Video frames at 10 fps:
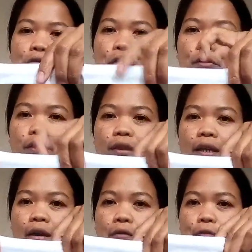Fold,
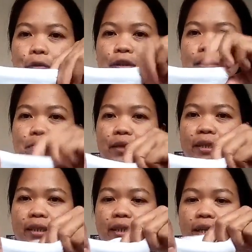fold it
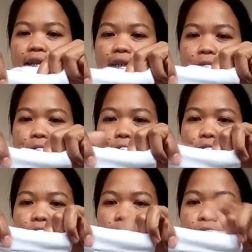back. Ayan po
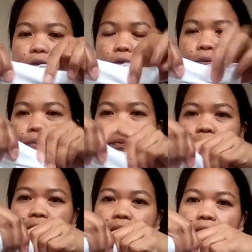siya. Oh.
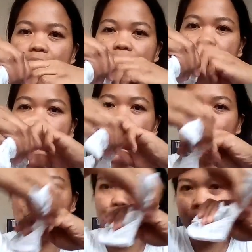Ayan,
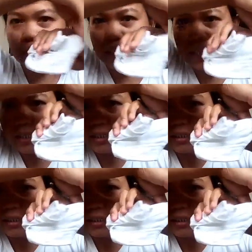nakatup, naka,